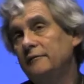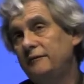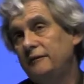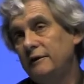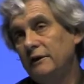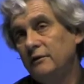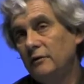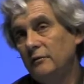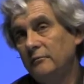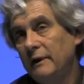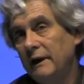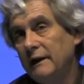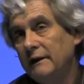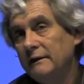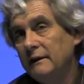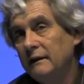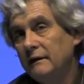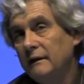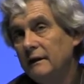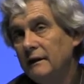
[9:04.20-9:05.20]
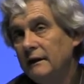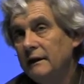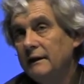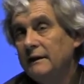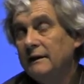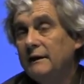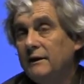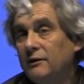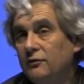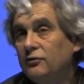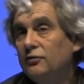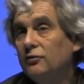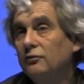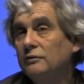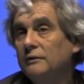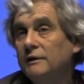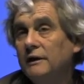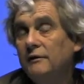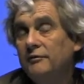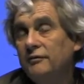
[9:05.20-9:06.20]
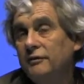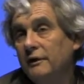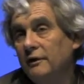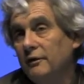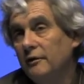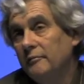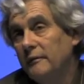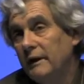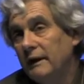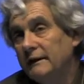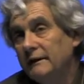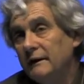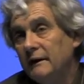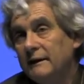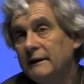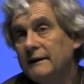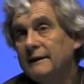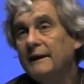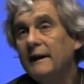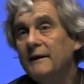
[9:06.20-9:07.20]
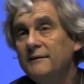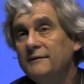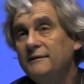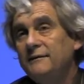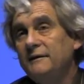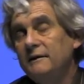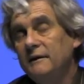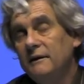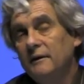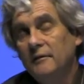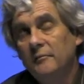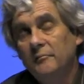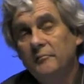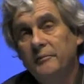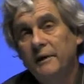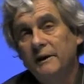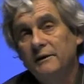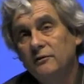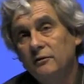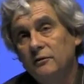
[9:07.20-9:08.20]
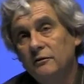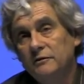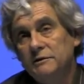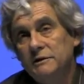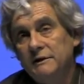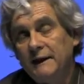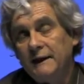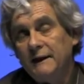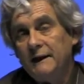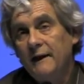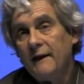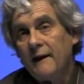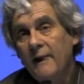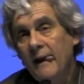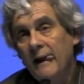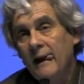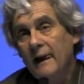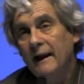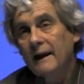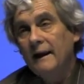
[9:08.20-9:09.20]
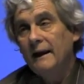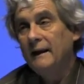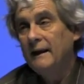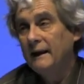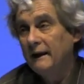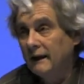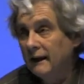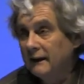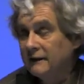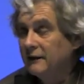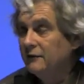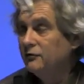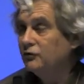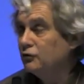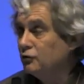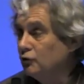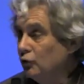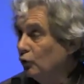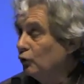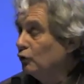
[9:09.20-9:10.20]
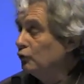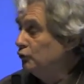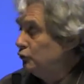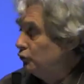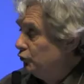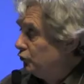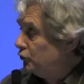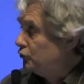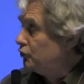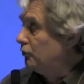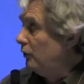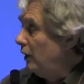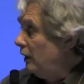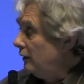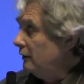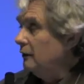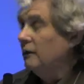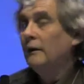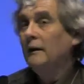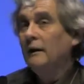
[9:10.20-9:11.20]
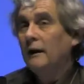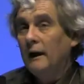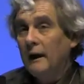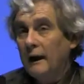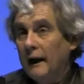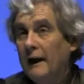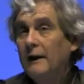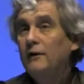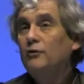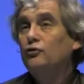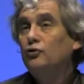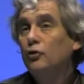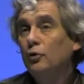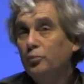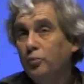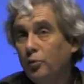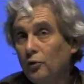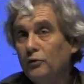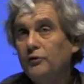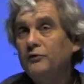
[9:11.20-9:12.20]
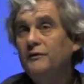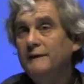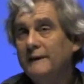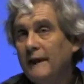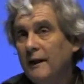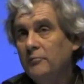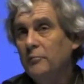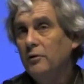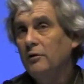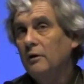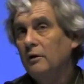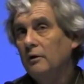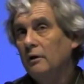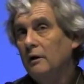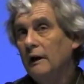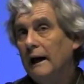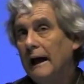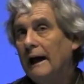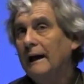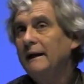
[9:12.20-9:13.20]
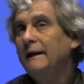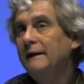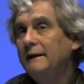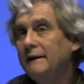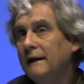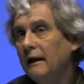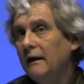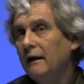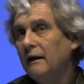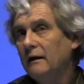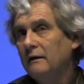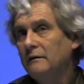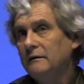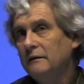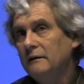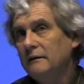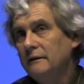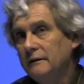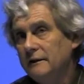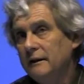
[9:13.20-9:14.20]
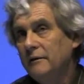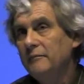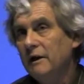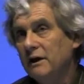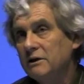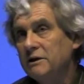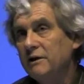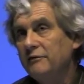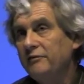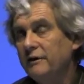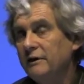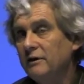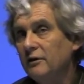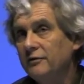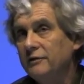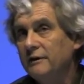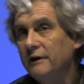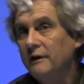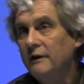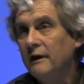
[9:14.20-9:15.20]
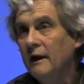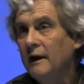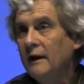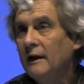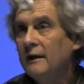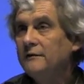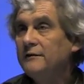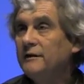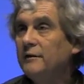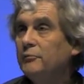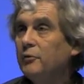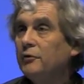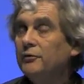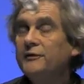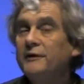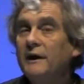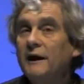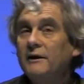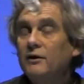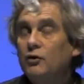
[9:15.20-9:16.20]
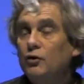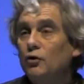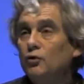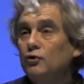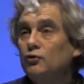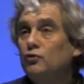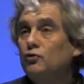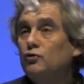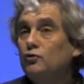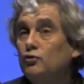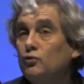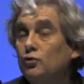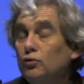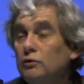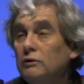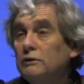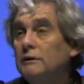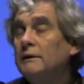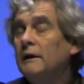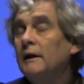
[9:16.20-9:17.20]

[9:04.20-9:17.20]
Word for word: phénomènes qui sont des phénomènes quasi pathologiques. Et la question du soin, elle se pose d'abord à l'égard des marchés financiers. C'est pour ça que toute